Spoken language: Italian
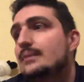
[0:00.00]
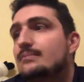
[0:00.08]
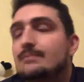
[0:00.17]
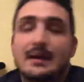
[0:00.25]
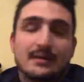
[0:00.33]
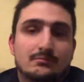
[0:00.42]

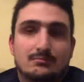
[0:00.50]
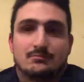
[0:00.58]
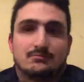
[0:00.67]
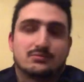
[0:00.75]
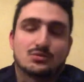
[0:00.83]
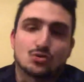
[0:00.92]
beh,
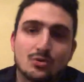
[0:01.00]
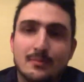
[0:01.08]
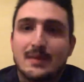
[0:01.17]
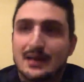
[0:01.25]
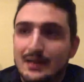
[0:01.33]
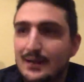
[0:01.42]

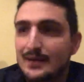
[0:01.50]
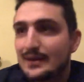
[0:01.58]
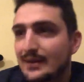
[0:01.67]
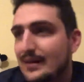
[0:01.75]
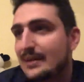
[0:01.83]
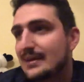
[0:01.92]
insomma,
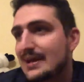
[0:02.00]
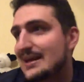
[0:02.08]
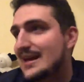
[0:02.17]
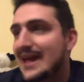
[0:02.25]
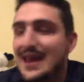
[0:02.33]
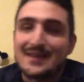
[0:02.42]

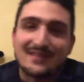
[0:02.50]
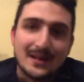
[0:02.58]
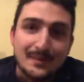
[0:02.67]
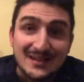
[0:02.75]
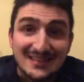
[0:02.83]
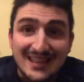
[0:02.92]
eh, era
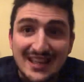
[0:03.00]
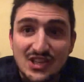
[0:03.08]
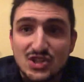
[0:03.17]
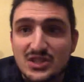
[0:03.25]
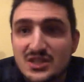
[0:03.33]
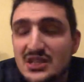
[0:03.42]
veramente
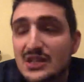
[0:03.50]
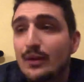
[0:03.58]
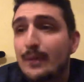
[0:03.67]
eccessivo.